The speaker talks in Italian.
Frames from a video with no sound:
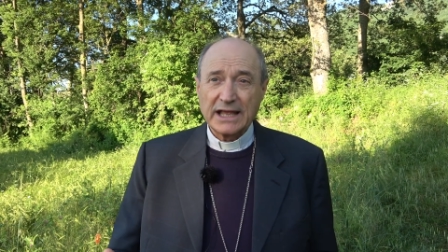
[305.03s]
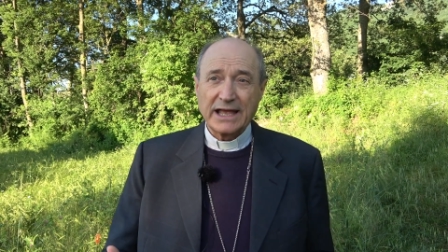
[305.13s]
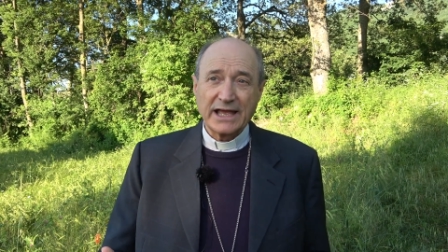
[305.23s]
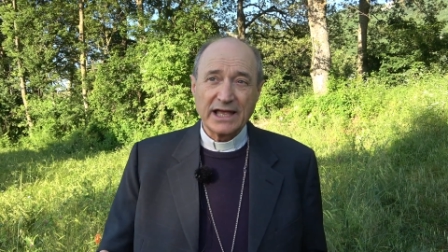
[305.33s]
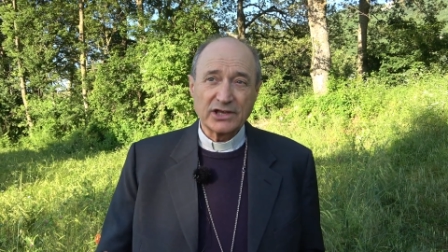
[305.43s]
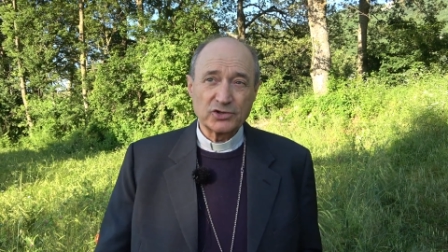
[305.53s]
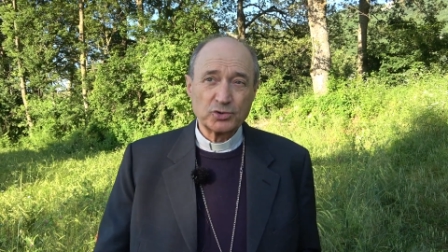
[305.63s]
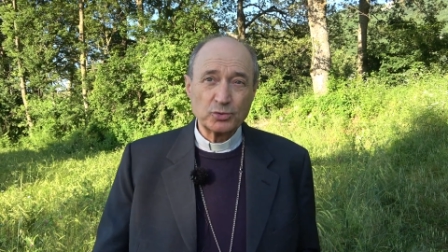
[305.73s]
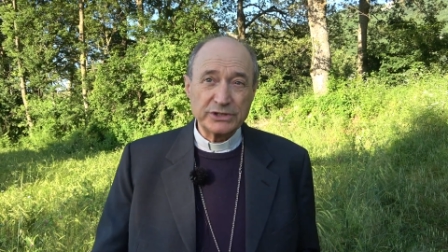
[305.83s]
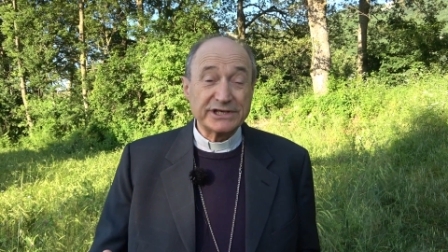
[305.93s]
eh,
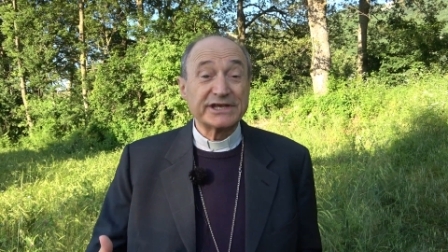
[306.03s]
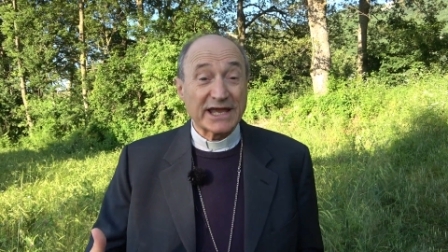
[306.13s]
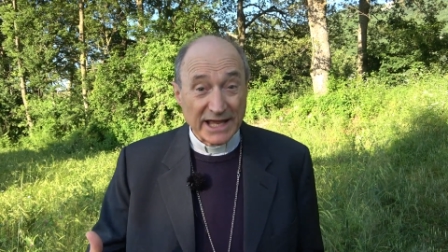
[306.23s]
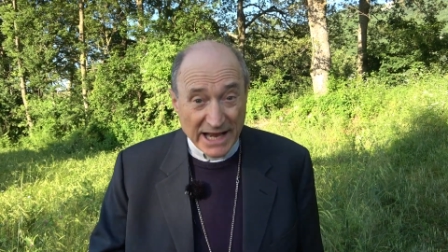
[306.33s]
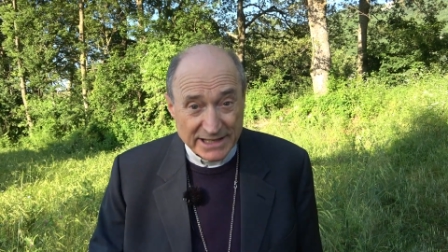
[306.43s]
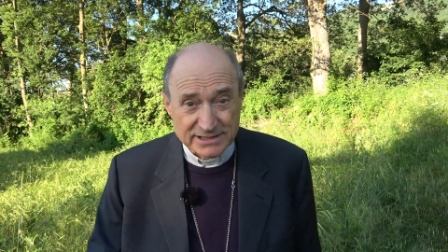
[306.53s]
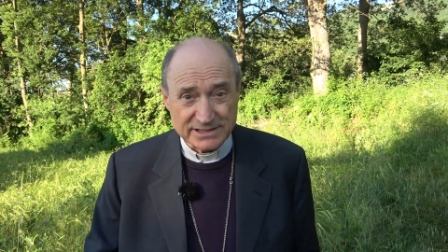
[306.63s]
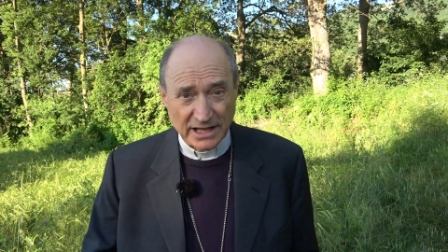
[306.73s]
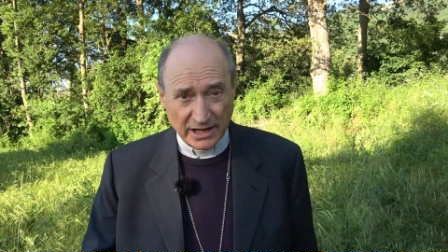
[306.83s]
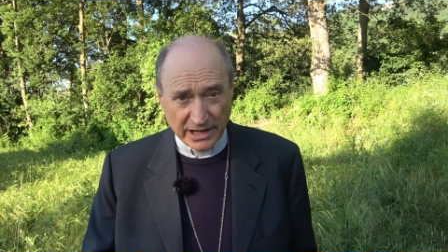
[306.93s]
sui segreti
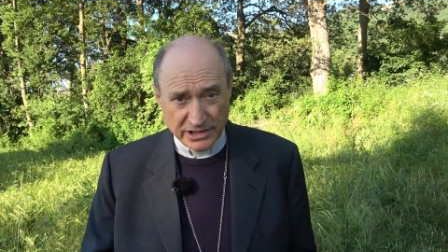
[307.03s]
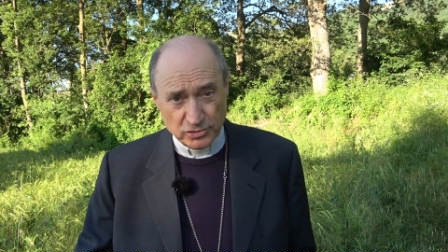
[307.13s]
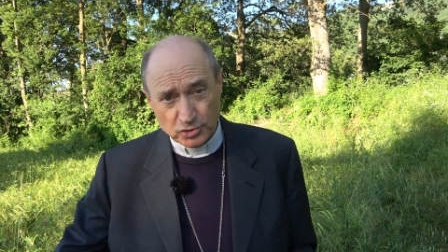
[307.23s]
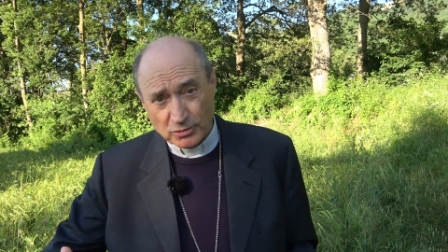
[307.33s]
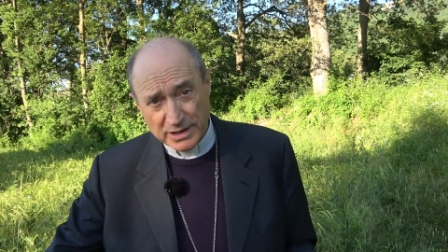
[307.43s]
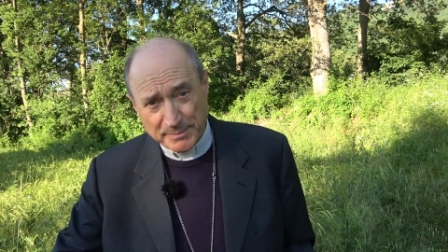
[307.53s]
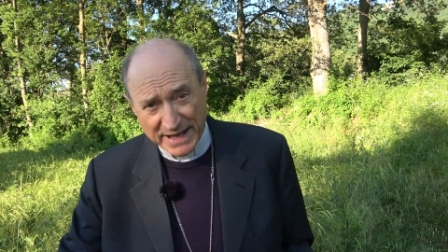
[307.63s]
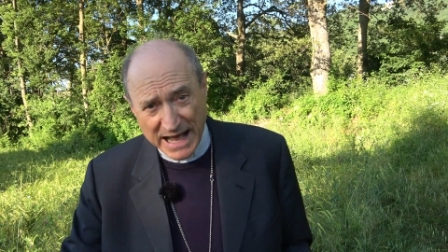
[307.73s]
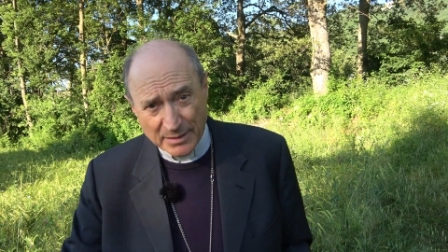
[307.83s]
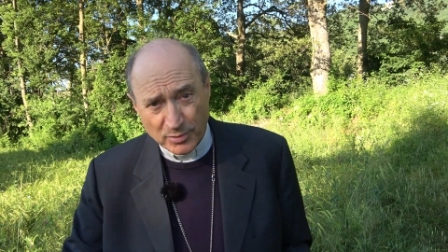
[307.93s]
del regno, sono le
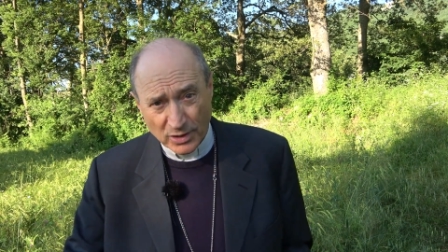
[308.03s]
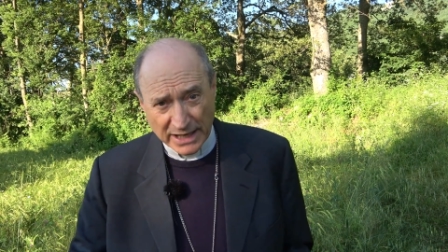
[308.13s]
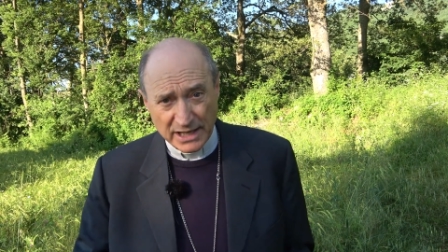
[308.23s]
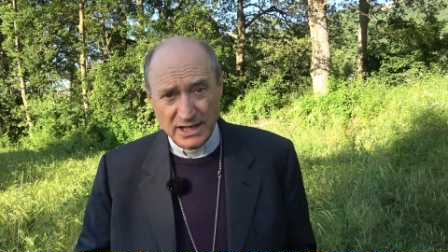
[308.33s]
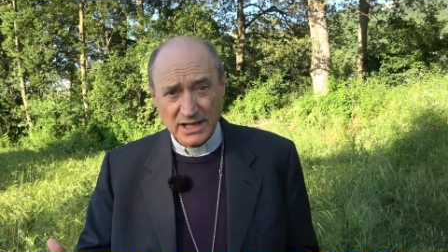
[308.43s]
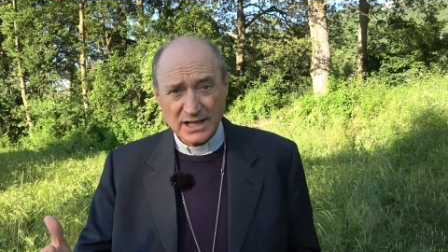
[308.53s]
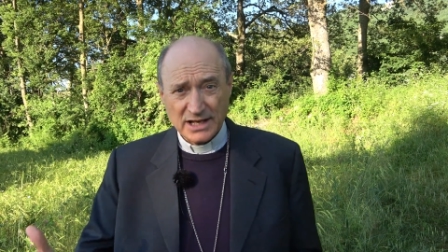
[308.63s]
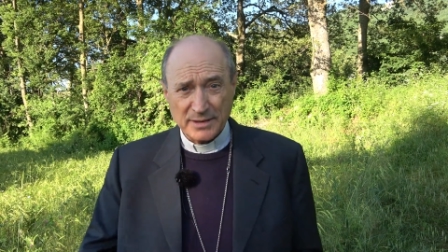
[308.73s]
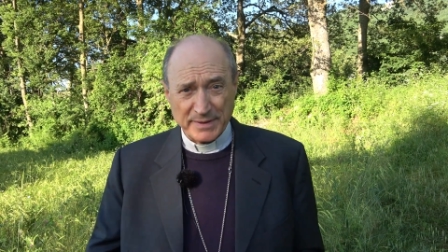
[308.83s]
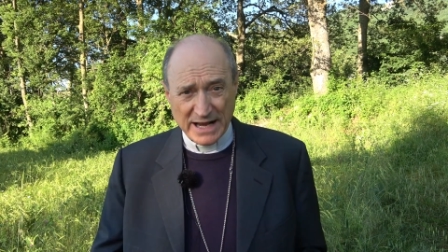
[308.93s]
parabole,
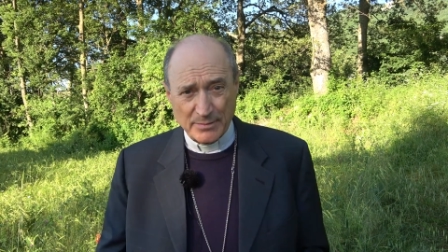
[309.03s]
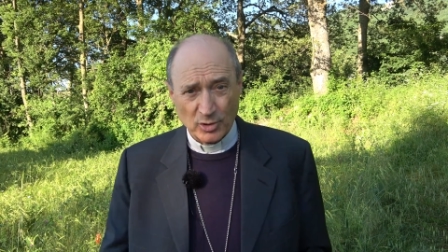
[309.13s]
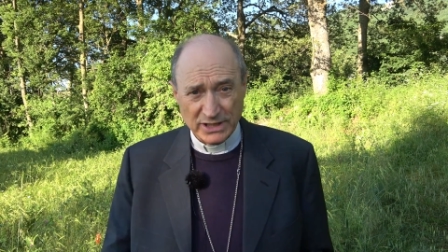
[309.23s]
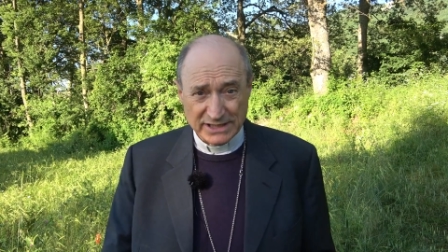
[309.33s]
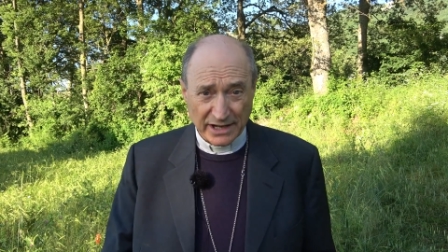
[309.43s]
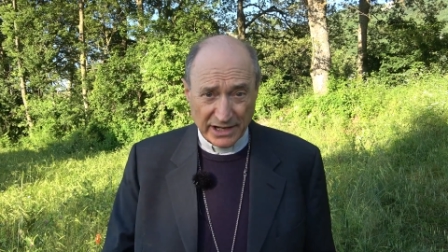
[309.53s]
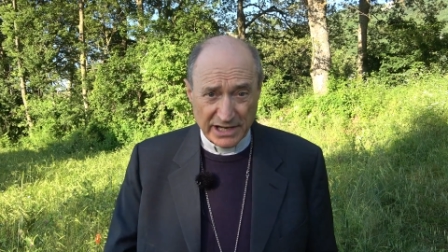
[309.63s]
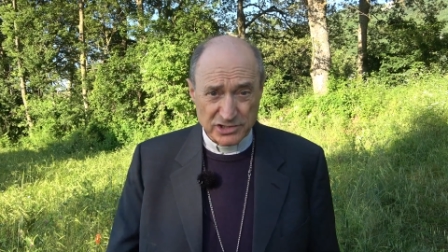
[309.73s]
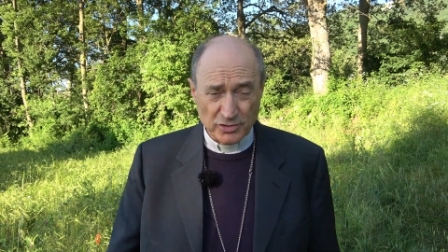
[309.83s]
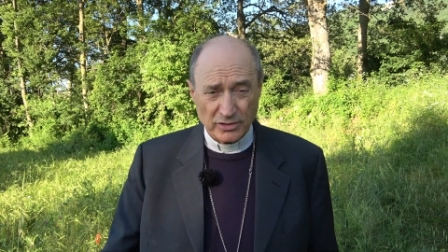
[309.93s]
le parabole del
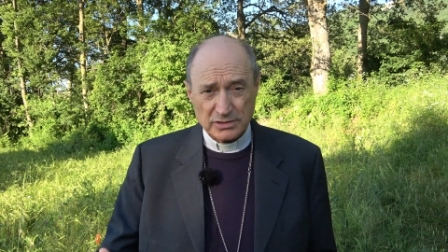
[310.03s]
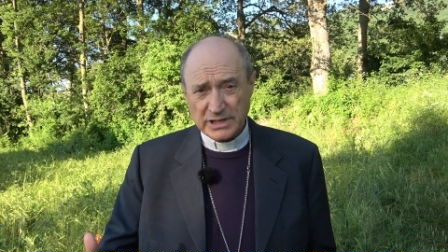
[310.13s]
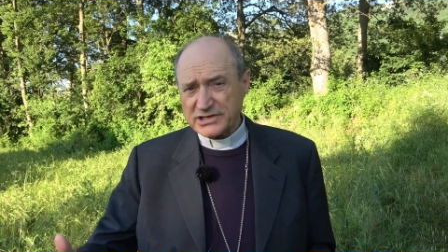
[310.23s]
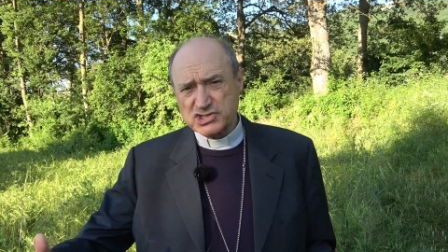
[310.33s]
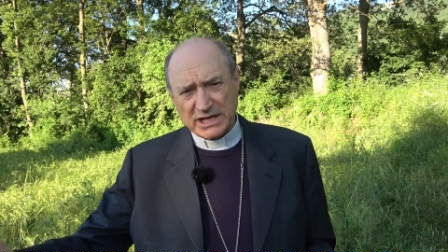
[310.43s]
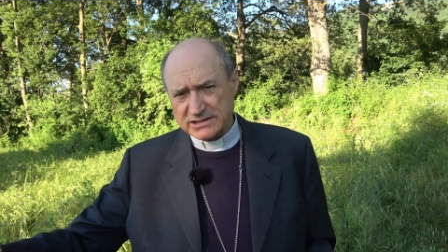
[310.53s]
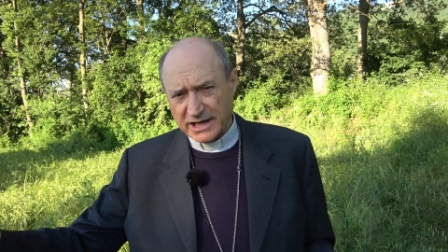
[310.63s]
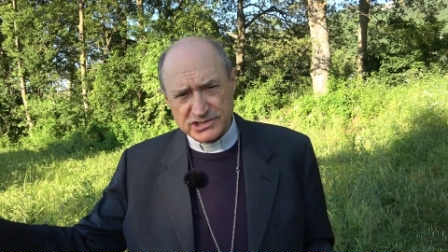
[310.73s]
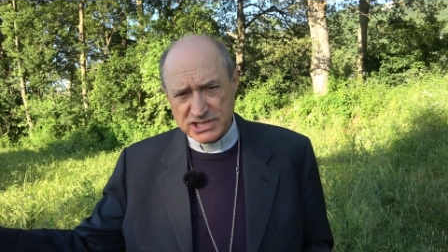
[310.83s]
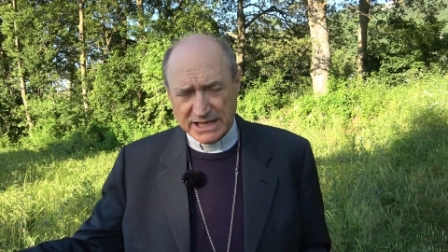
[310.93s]
regno,
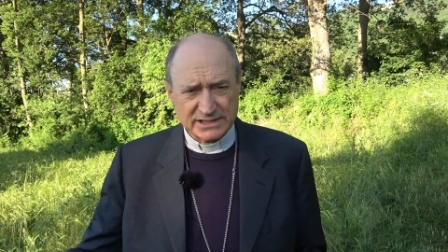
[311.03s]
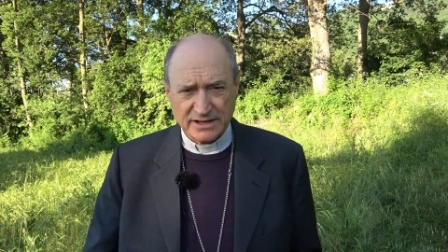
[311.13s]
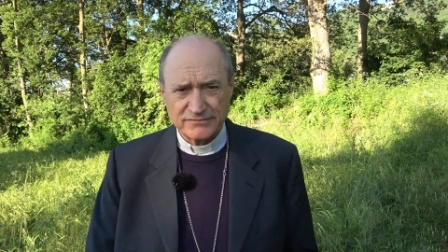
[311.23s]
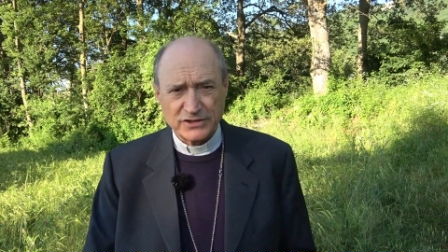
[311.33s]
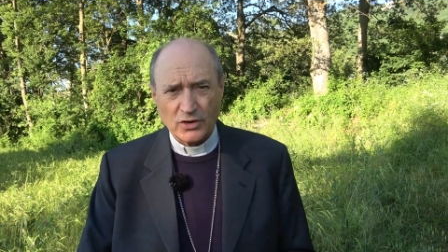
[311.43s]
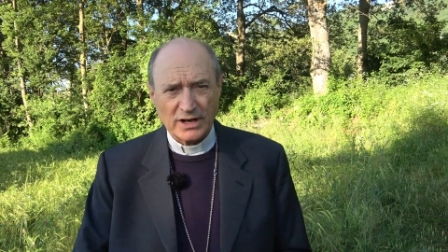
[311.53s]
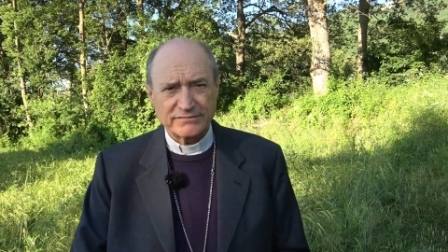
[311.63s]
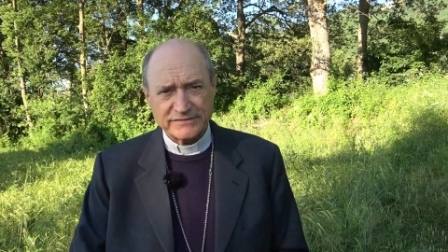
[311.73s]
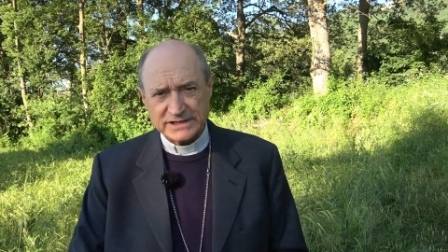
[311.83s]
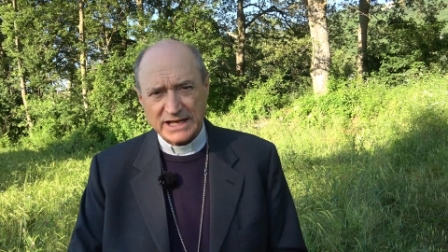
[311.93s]
eccetera, eccetera, fino alla
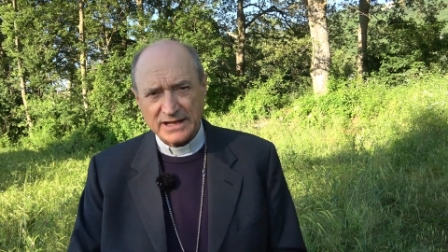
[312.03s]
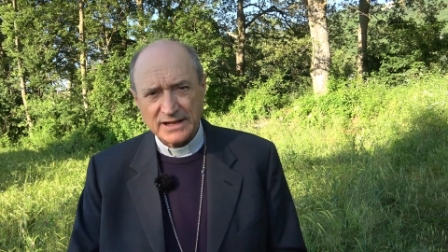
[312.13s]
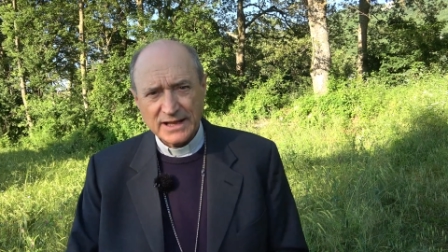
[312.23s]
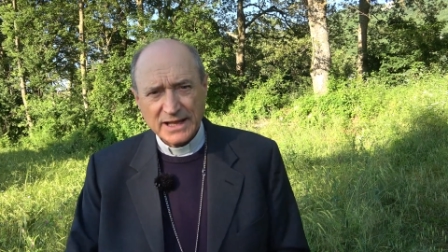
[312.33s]
fine.